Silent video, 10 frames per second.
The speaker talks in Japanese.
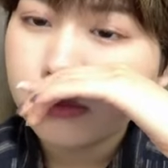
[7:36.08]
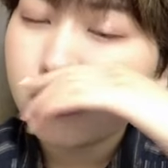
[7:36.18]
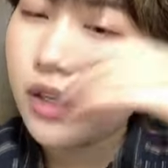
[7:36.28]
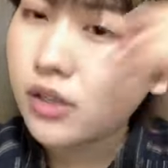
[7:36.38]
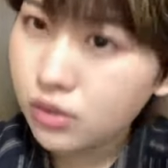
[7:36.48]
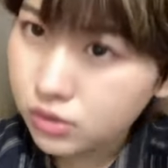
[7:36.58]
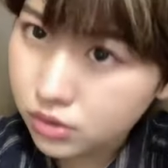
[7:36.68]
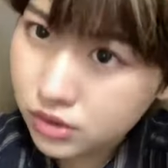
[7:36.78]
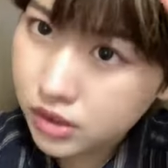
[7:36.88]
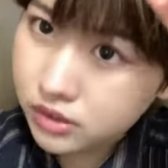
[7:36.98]
まあ今日
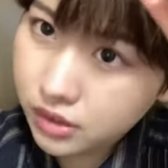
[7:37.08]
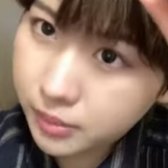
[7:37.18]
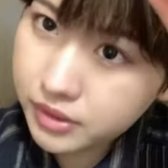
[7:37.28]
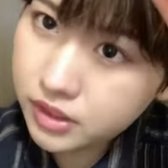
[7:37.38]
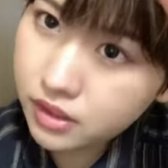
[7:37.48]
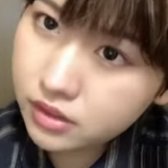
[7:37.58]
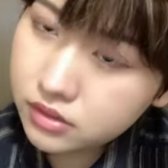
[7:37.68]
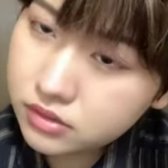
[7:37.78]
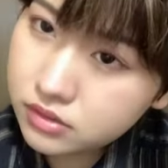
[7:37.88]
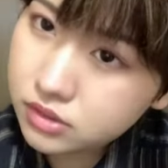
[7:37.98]
撮ったやつはまた載
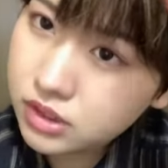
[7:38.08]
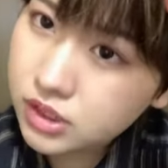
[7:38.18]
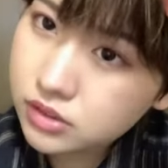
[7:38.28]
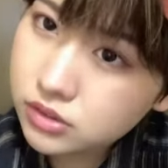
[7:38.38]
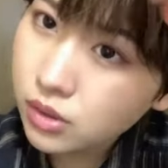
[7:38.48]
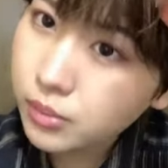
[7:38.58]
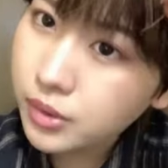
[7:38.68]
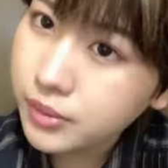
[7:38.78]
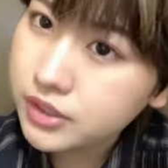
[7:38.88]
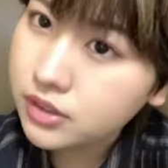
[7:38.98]
せると思
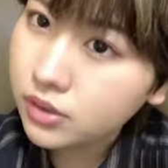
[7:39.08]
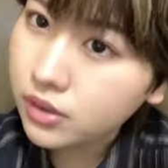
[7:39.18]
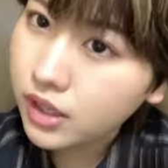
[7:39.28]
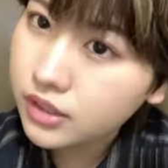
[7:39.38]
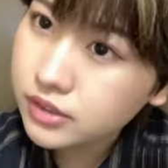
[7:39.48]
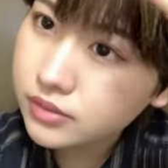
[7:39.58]
います、どっかに。